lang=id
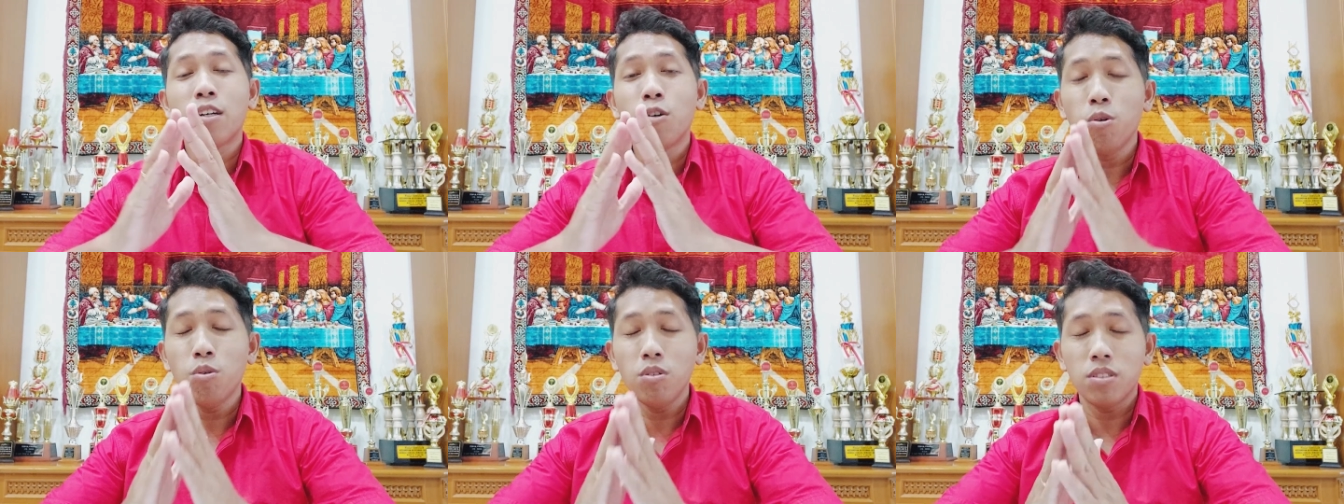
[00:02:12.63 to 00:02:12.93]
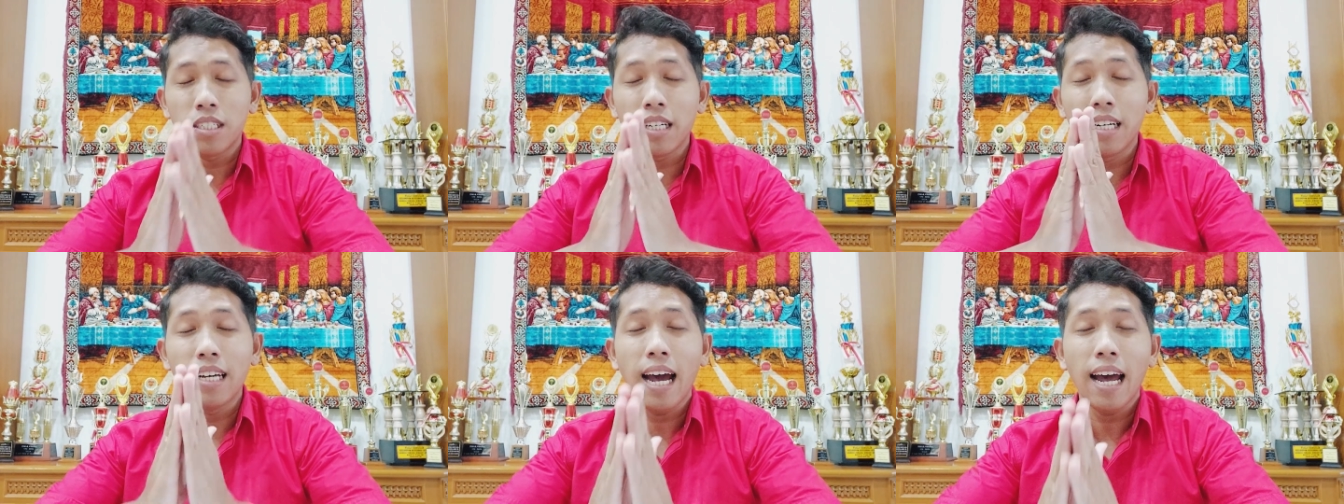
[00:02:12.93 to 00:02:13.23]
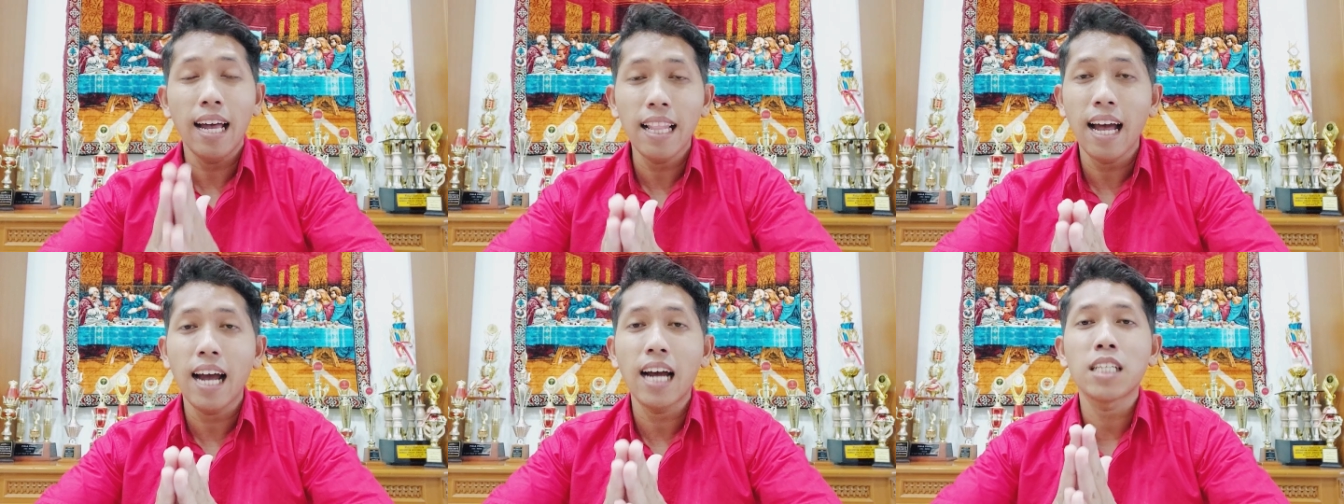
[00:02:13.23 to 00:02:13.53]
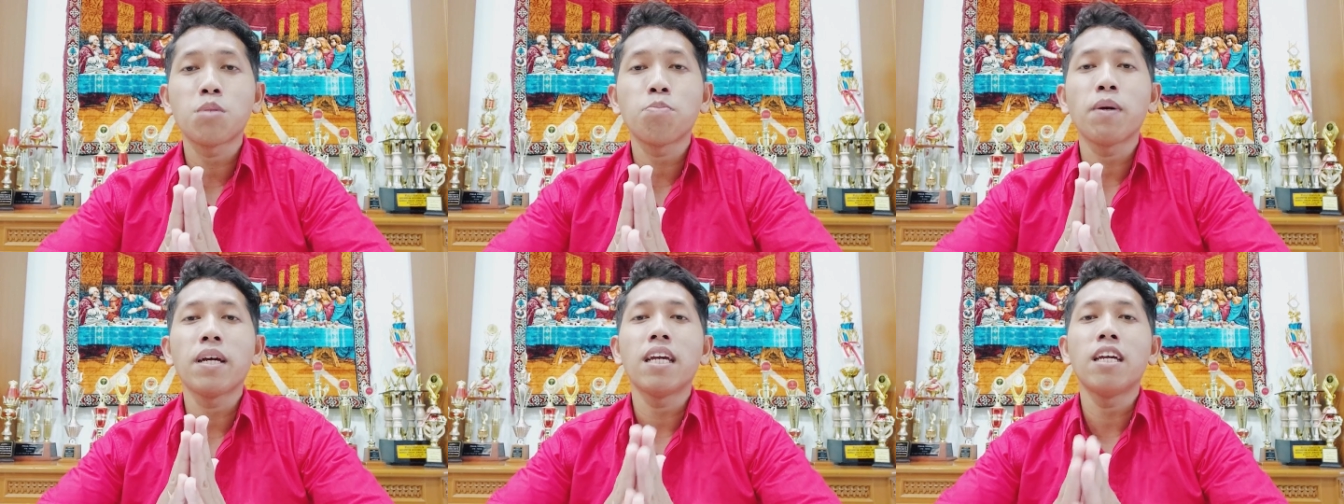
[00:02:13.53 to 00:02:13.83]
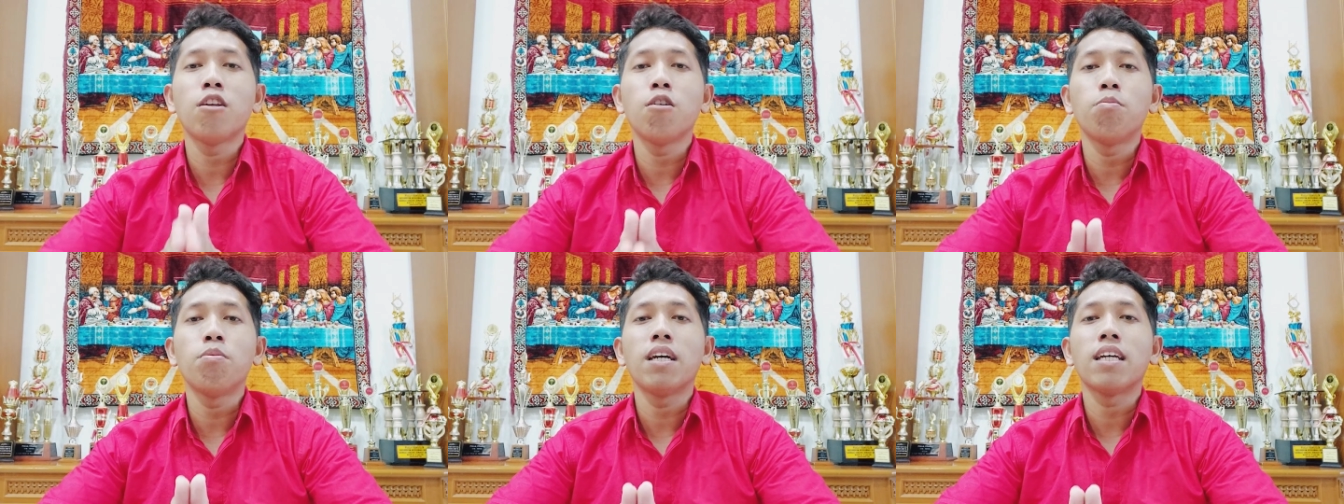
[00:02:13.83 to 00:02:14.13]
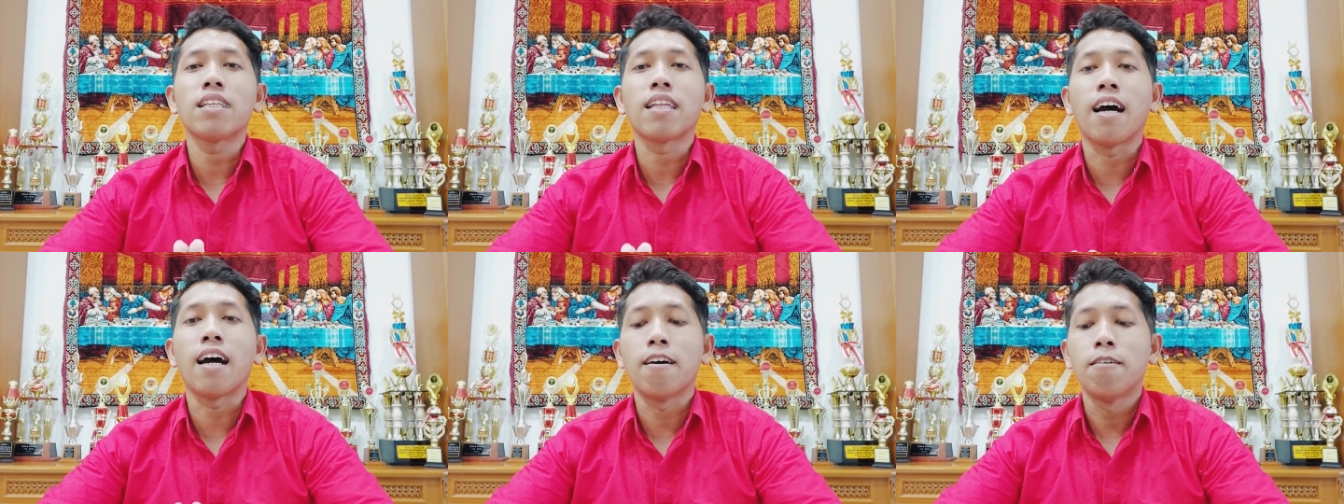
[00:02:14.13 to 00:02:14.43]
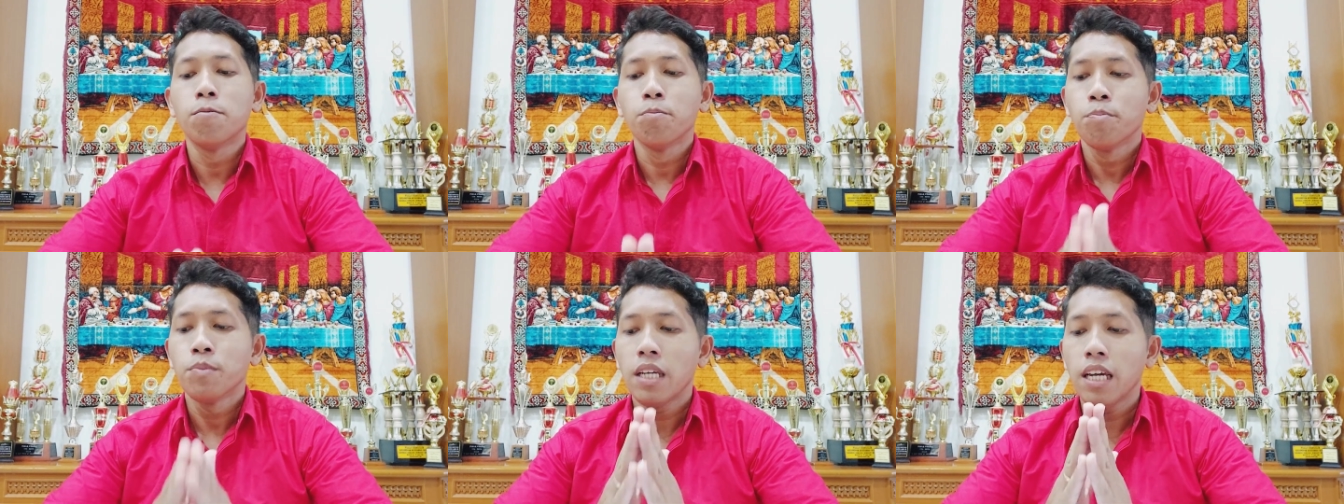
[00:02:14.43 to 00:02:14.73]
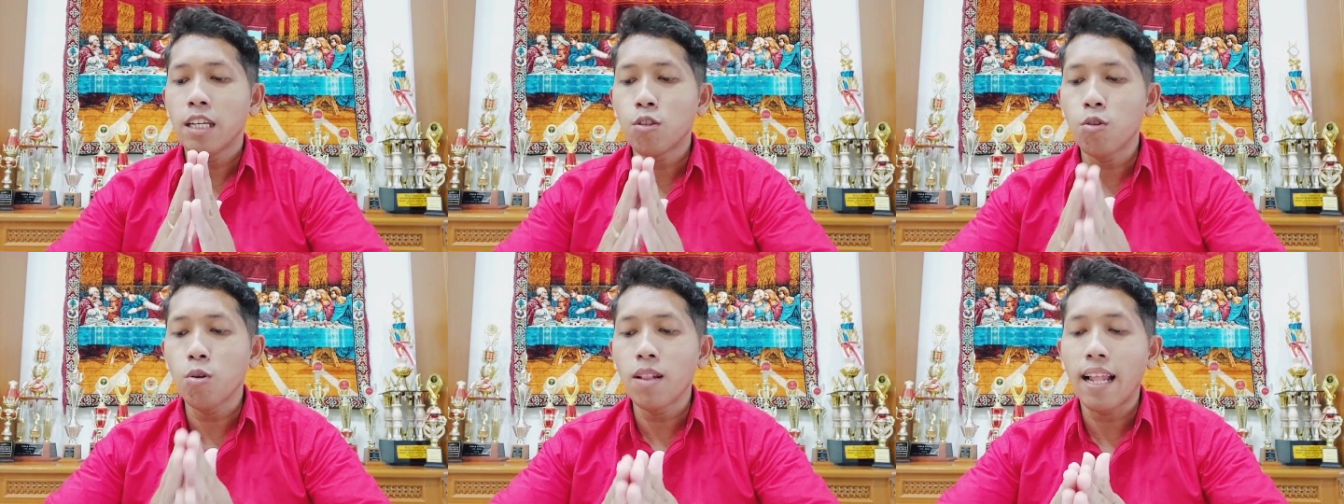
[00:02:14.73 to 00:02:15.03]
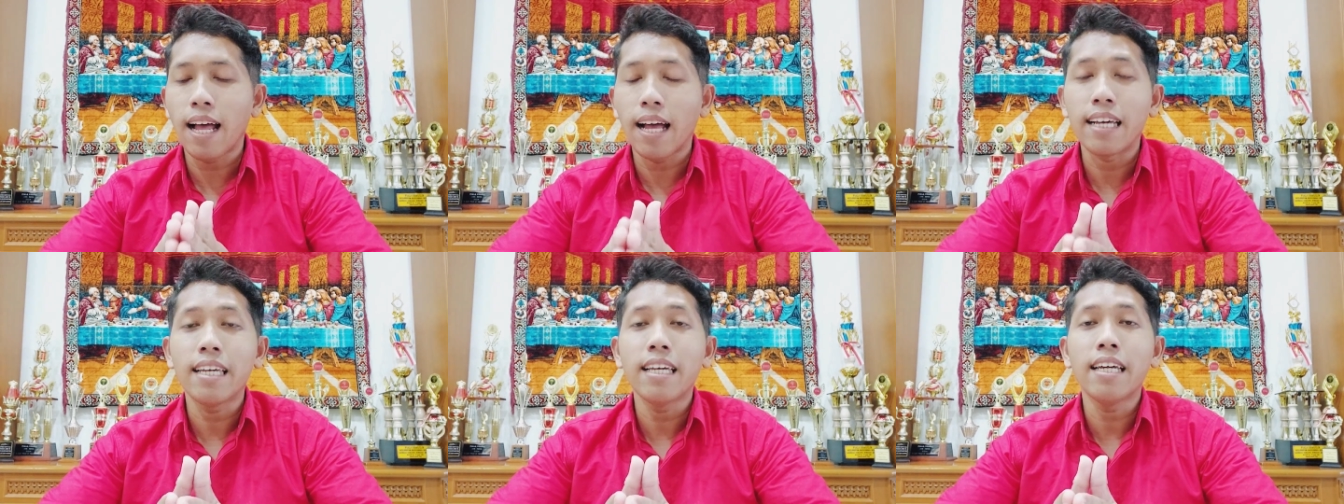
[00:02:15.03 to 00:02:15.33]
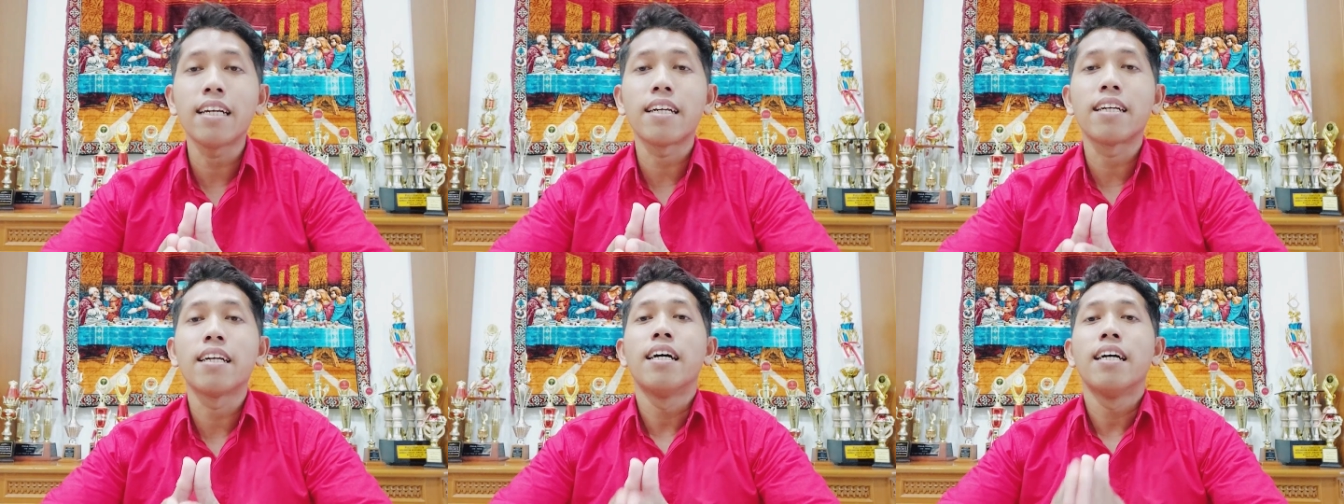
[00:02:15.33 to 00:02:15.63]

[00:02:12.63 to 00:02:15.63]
segala aspek hidup kita itu lahir